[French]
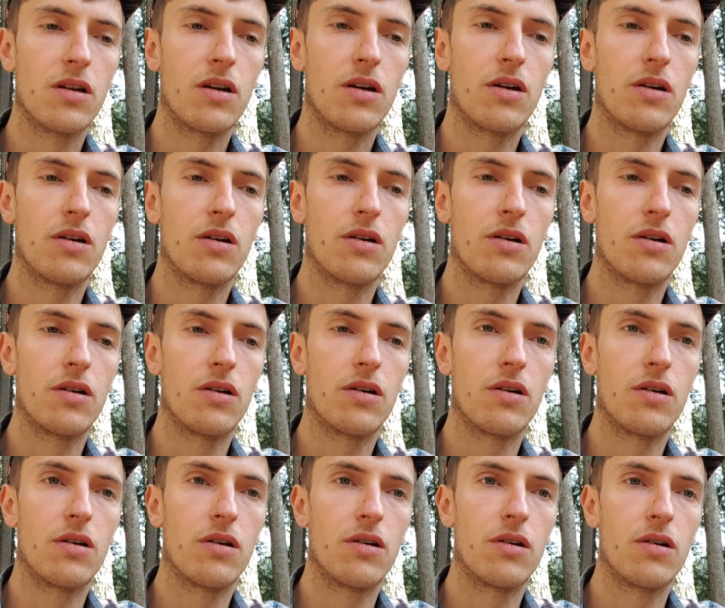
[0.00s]

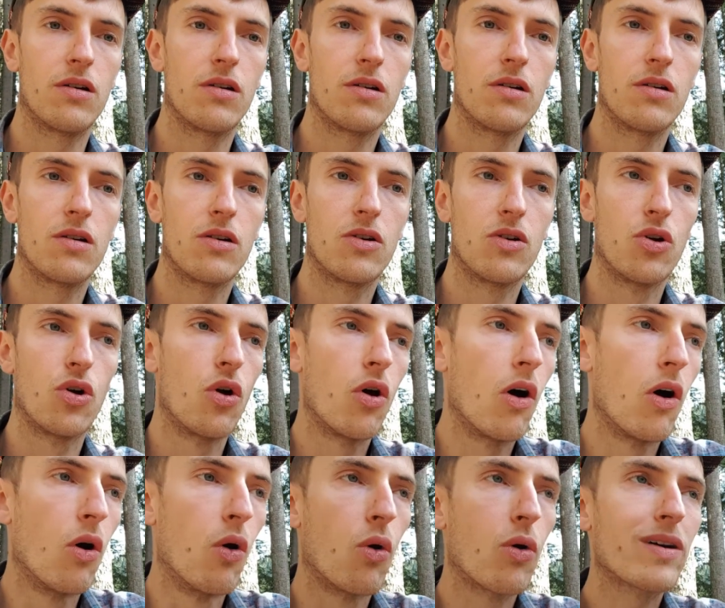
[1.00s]
euh,
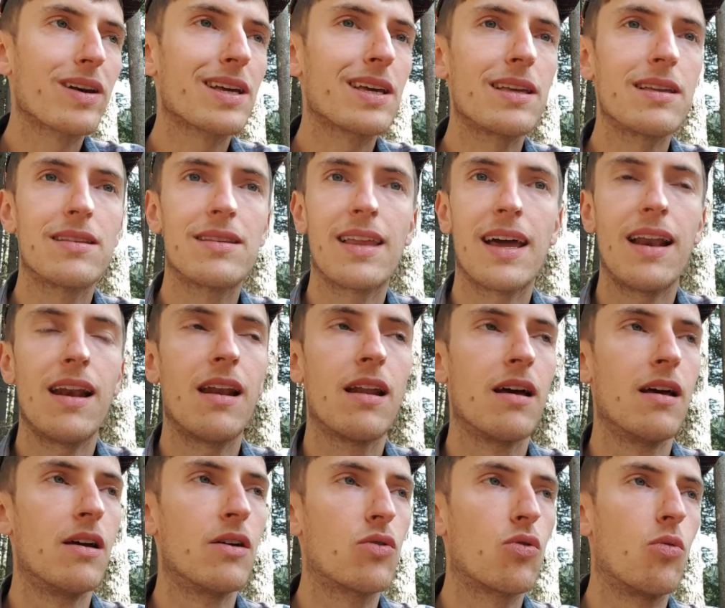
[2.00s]
aurait tel
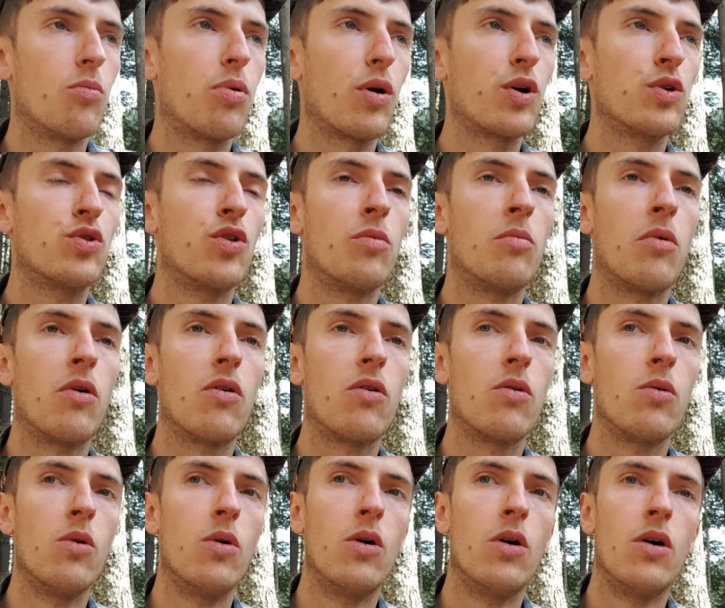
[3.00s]
comportement,